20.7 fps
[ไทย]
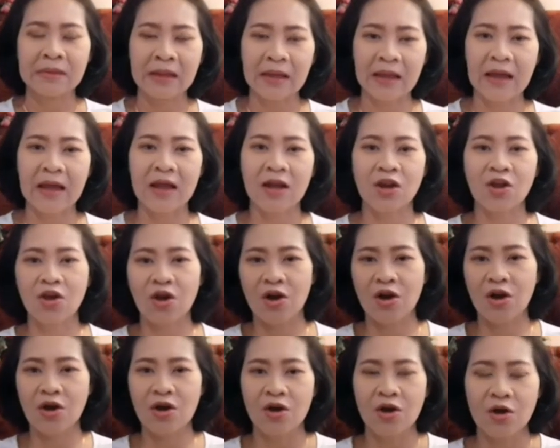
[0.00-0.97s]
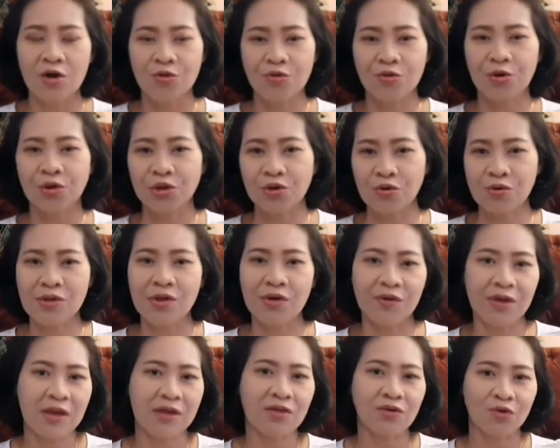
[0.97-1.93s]
นะคะ แล้วก็ส่วนยกเสา
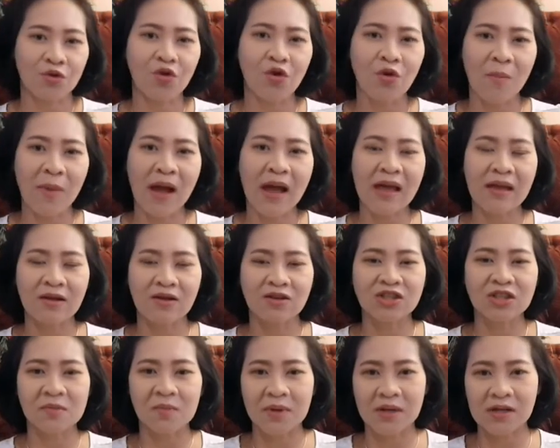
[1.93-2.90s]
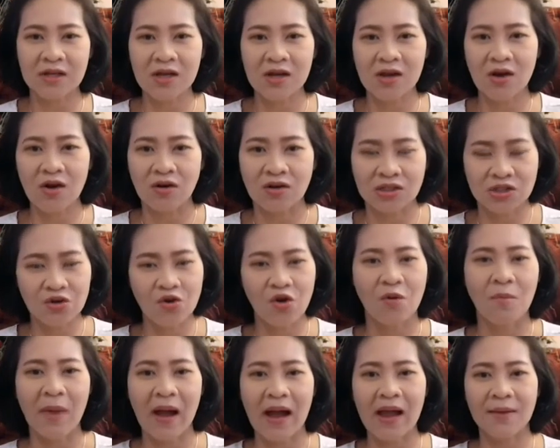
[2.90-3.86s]
เอกเสาโทบ้านก็จะเป็นเรื่องของเจ้าขอ
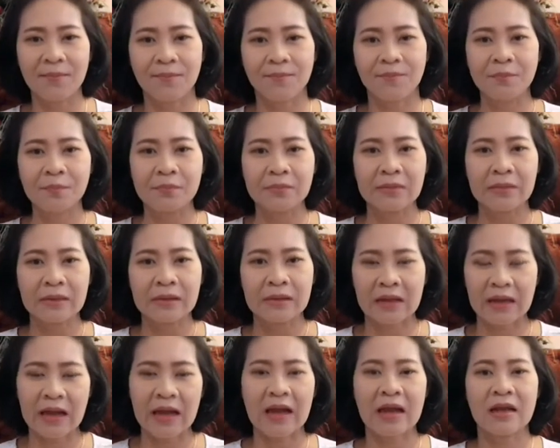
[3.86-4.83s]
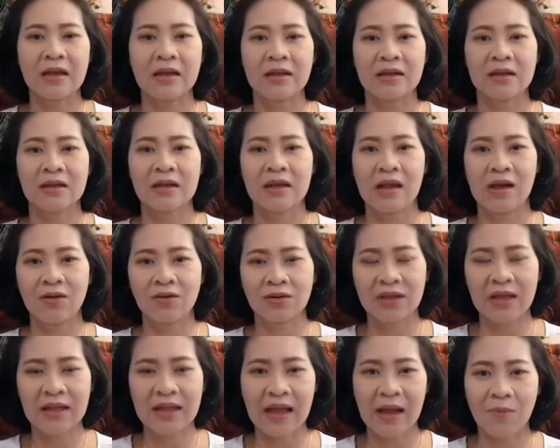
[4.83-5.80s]
งบ้านนะคะ แล้ว
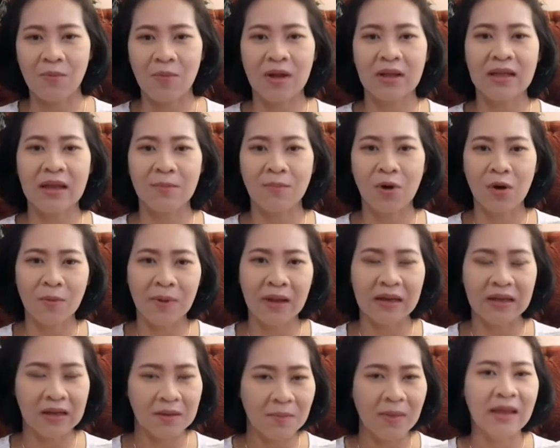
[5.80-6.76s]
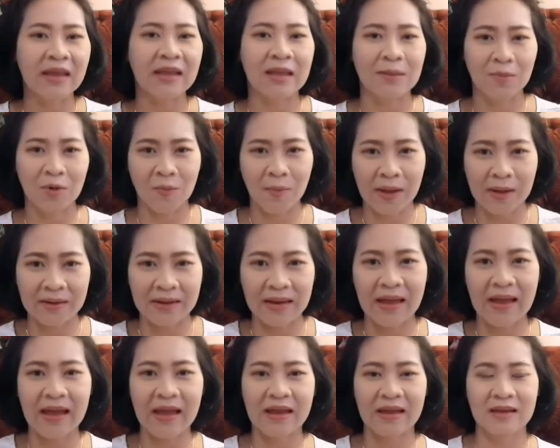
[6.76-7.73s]
ถ้าถามว่าทำพร้อมกันได้ไหมทำพร้อมกัน
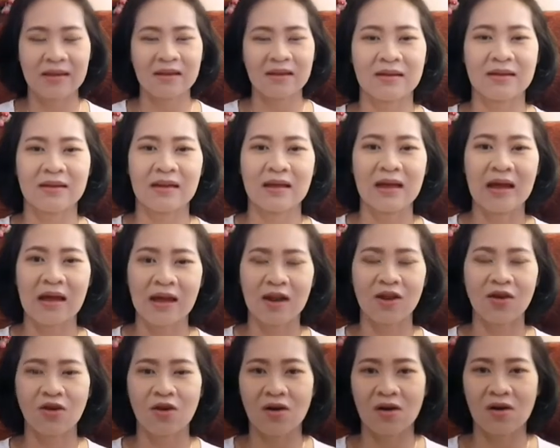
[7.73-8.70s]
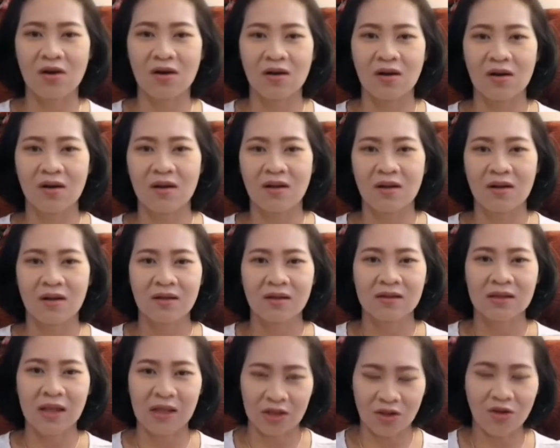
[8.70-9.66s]
ได้นะคะ แล้วก็
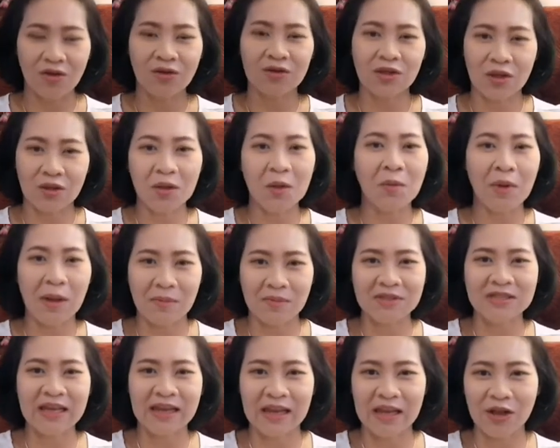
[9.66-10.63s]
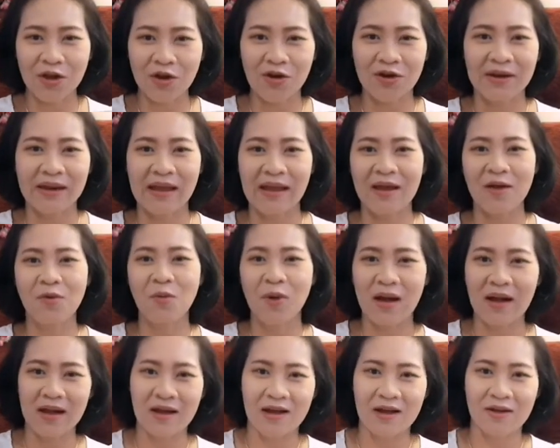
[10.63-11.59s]
แต่ต้องต้องทำความเข้าใจกันก่อนนะ
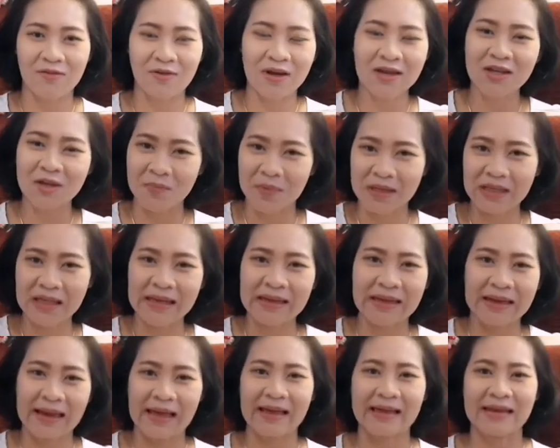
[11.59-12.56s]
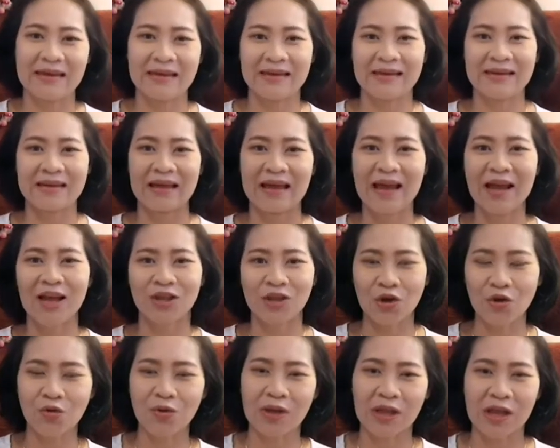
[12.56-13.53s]
ว่าว่าคือพิธีอะไรนะคะ ต้อ
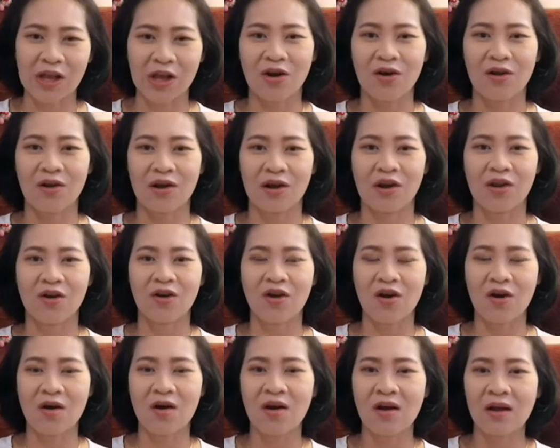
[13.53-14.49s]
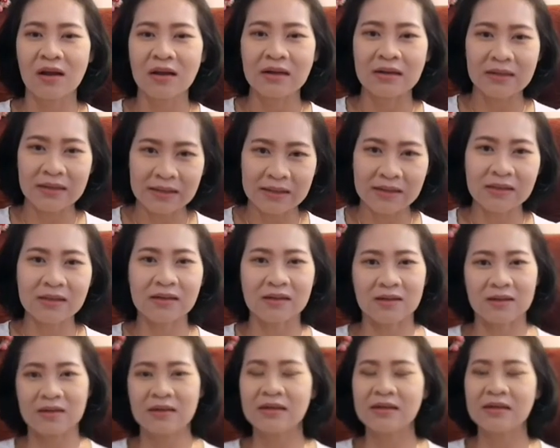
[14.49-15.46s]
งคุยกันก่อนแล้วก็เลิก
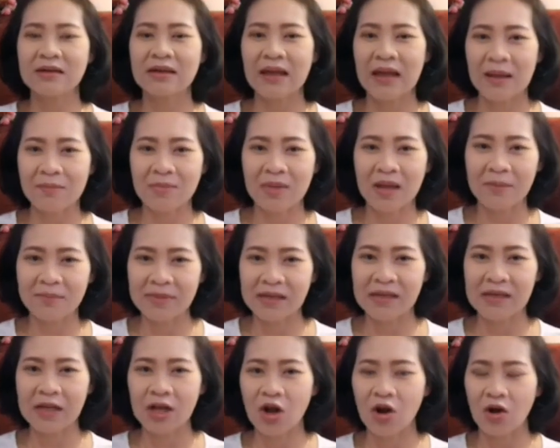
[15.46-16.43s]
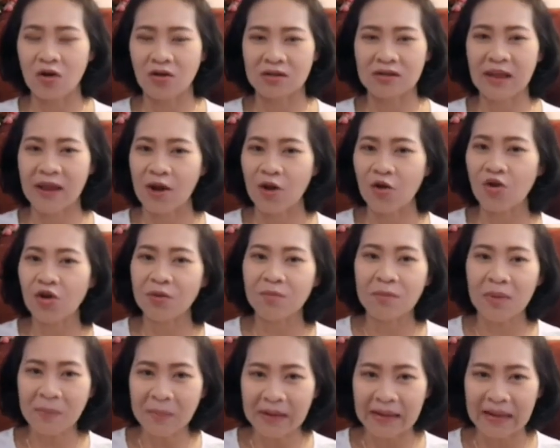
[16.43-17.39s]
เลิกงามยามดีของแต่ละคน
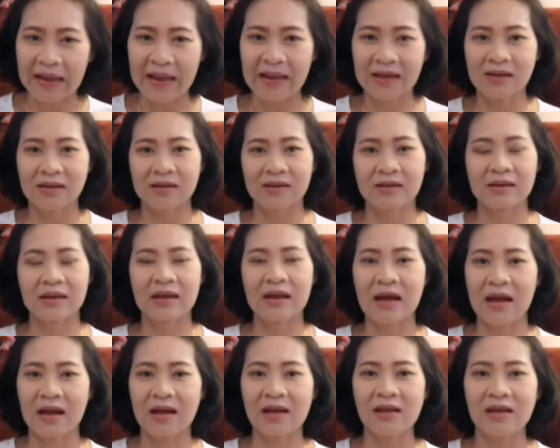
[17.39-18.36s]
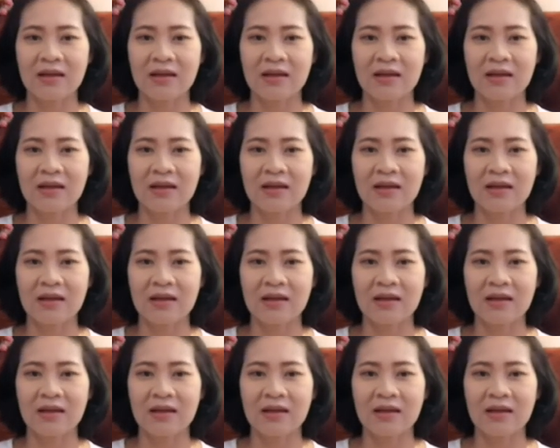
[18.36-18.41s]
ไม่เหมือนกันนะคะ